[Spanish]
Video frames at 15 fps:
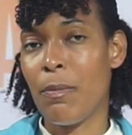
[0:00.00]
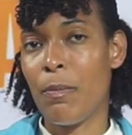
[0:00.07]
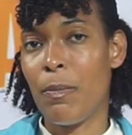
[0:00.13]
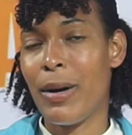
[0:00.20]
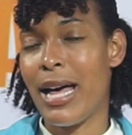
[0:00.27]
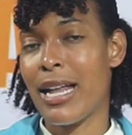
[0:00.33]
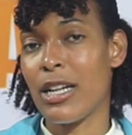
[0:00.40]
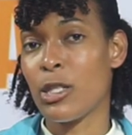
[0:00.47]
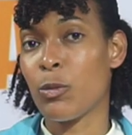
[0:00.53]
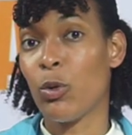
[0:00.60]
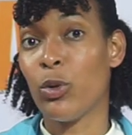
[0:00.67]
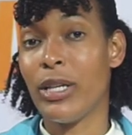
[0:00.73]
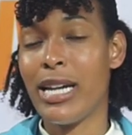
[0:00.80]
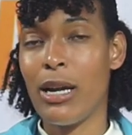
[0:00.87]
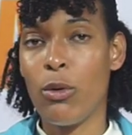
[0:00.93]
para
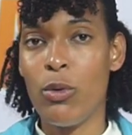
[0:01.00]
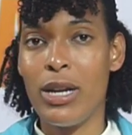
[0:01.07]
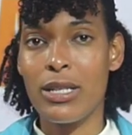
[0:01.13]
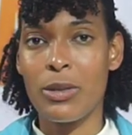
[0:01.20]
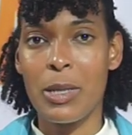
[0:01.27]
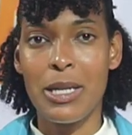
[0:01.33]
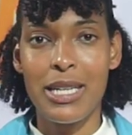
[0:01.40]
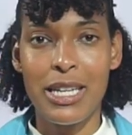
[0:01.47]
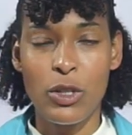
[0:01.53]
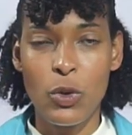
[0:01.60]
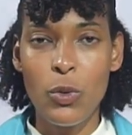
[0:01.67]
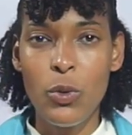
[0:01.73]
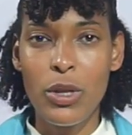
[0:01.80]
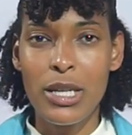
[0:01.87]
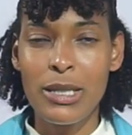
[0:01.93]
responder algunas
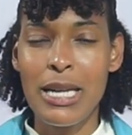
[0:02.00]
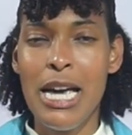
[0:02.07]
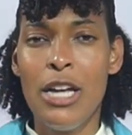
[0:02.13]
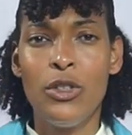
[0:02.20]
inquietudes.